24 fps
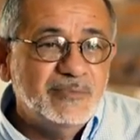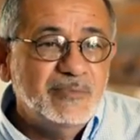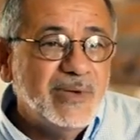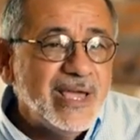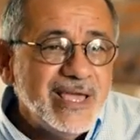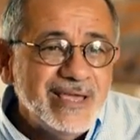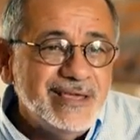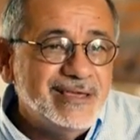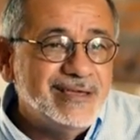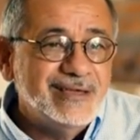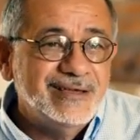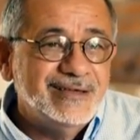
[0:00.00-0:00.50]

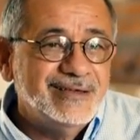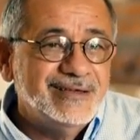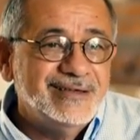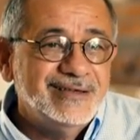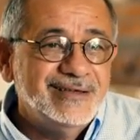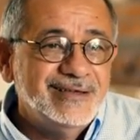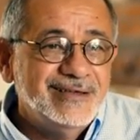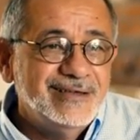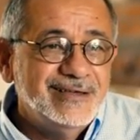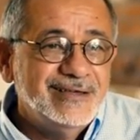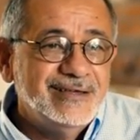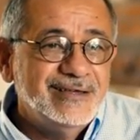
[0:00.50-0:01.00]
Kröchel vor.
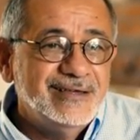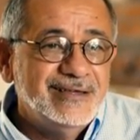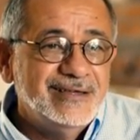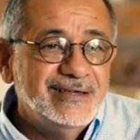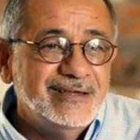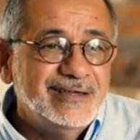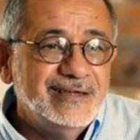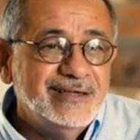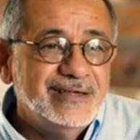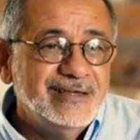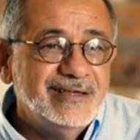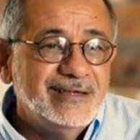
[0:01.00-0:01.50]

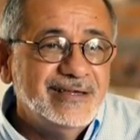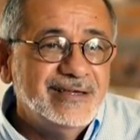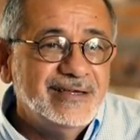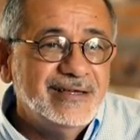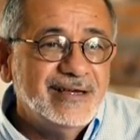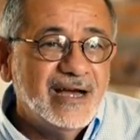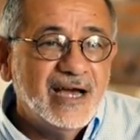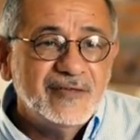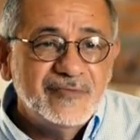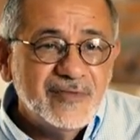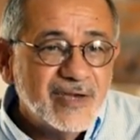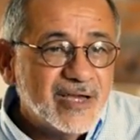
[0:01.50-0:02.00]
Ich ging
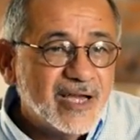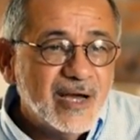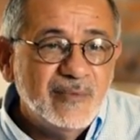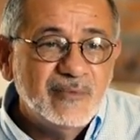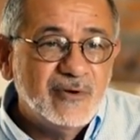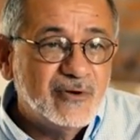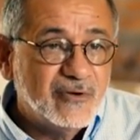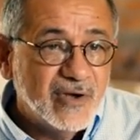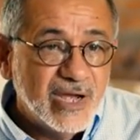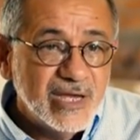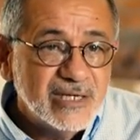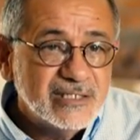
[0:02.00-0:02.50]
damals zu
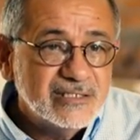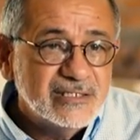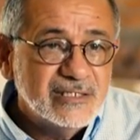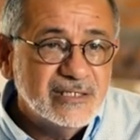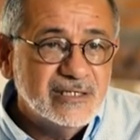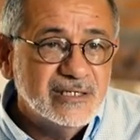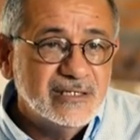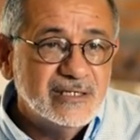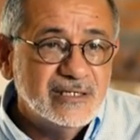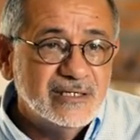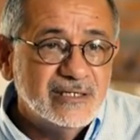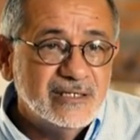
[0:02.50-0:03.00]
ihm,
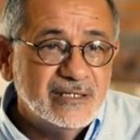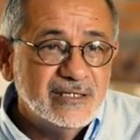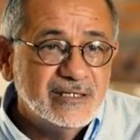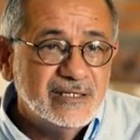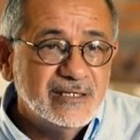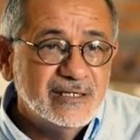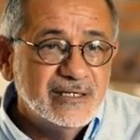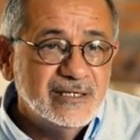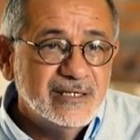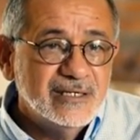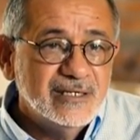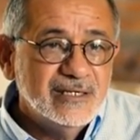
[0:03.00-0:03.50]
um mit
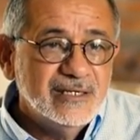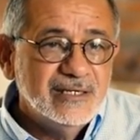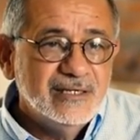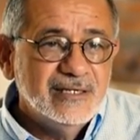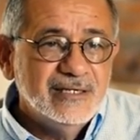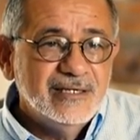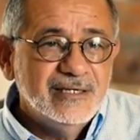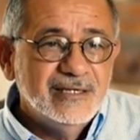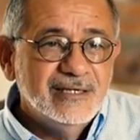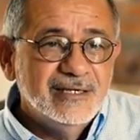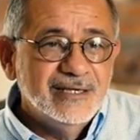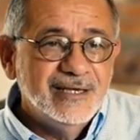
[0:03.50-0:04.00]
ihm über meine
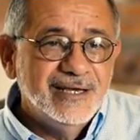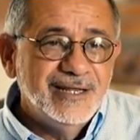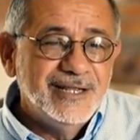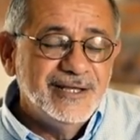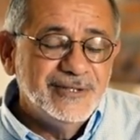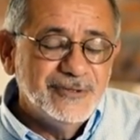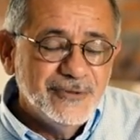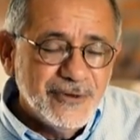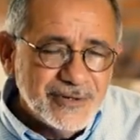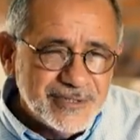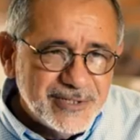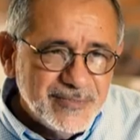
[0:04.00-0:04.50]

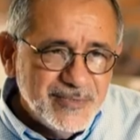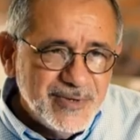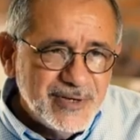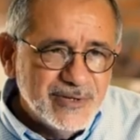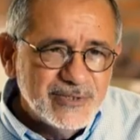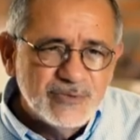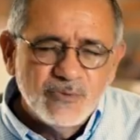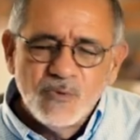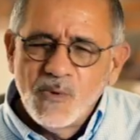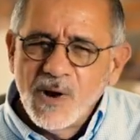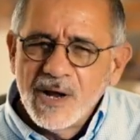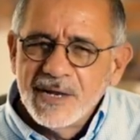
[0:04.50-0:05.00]
Erfahrungen zu
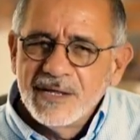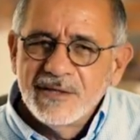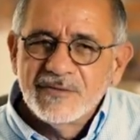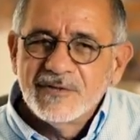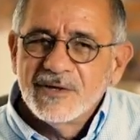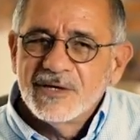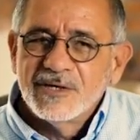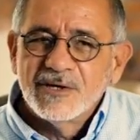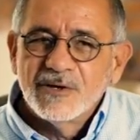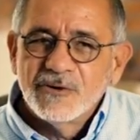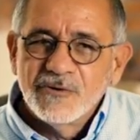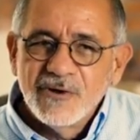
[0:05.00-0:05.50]
sprechen.
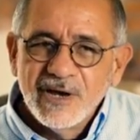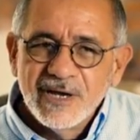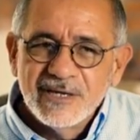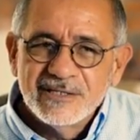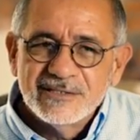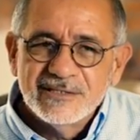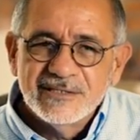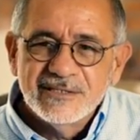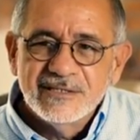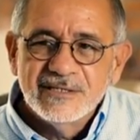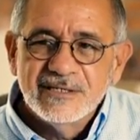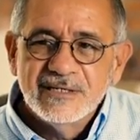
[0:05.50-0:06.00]
Und die erste
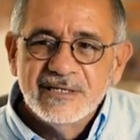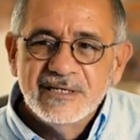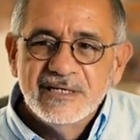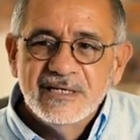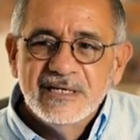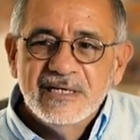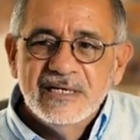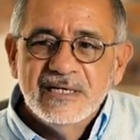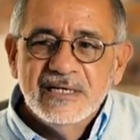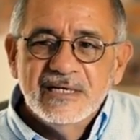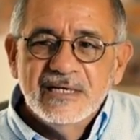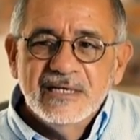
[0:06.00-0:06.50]
Frage, die
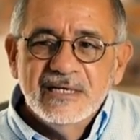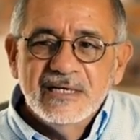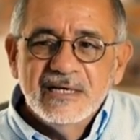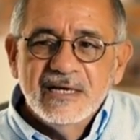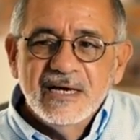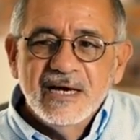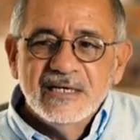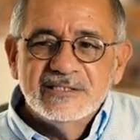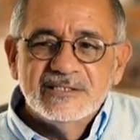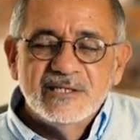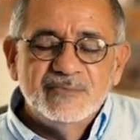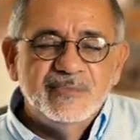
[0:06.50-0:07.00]
er mich
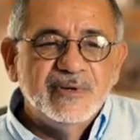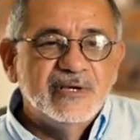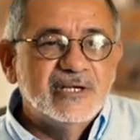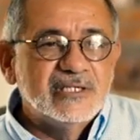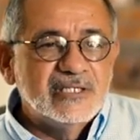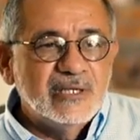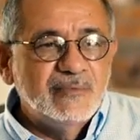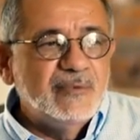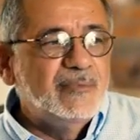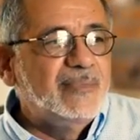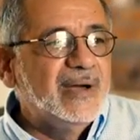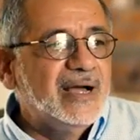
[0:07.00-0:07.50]
fragte, war,
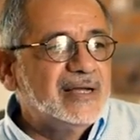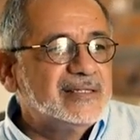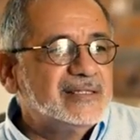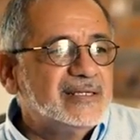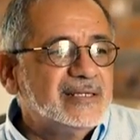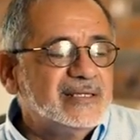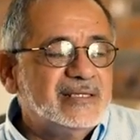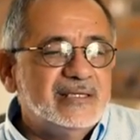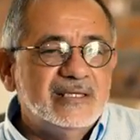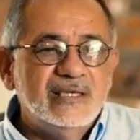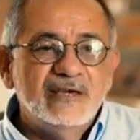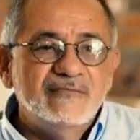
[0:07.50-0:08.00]

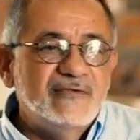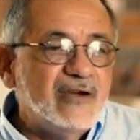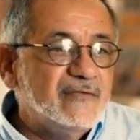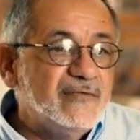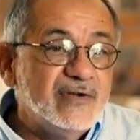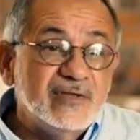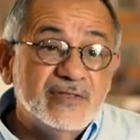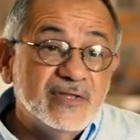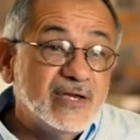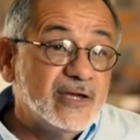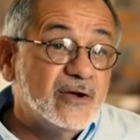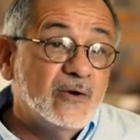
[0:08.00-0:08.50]
was ist das
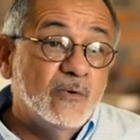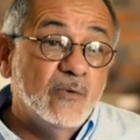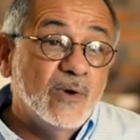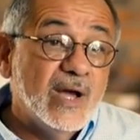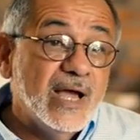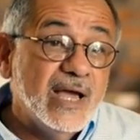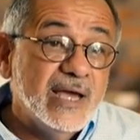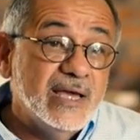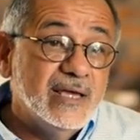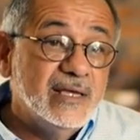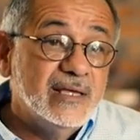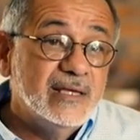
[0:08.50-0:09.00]

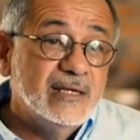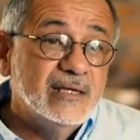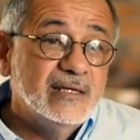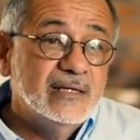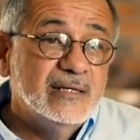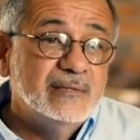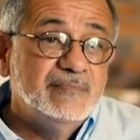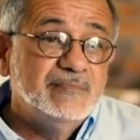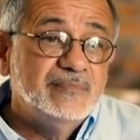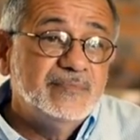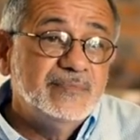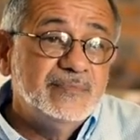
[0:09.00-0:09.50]
Problem?
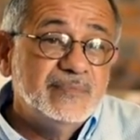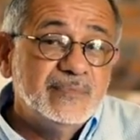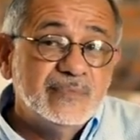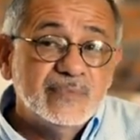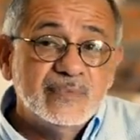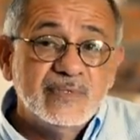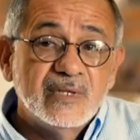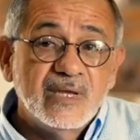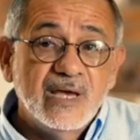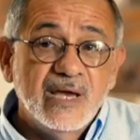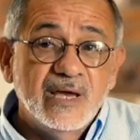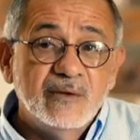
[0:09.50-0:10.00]

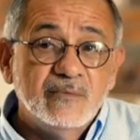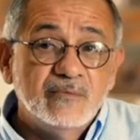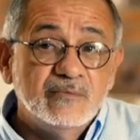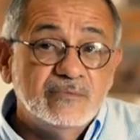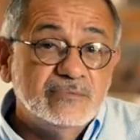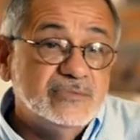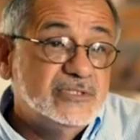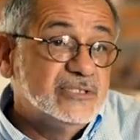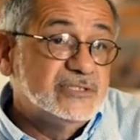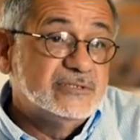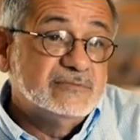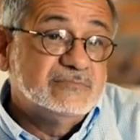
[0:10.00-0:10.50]
Das
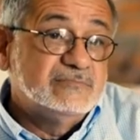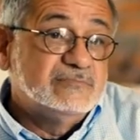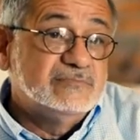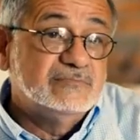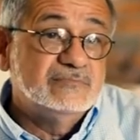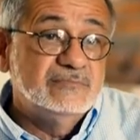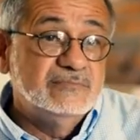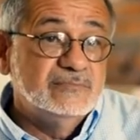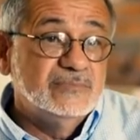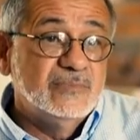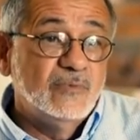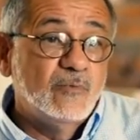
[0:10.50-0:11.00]
Problem
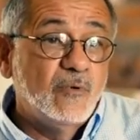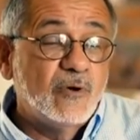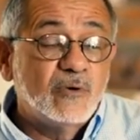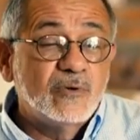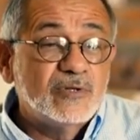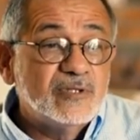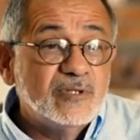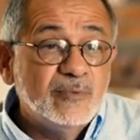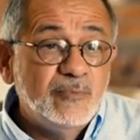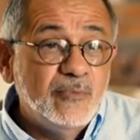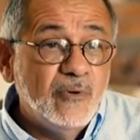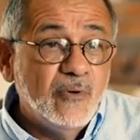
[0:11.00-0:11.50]
bin
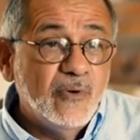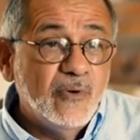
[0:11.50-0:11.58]
ich.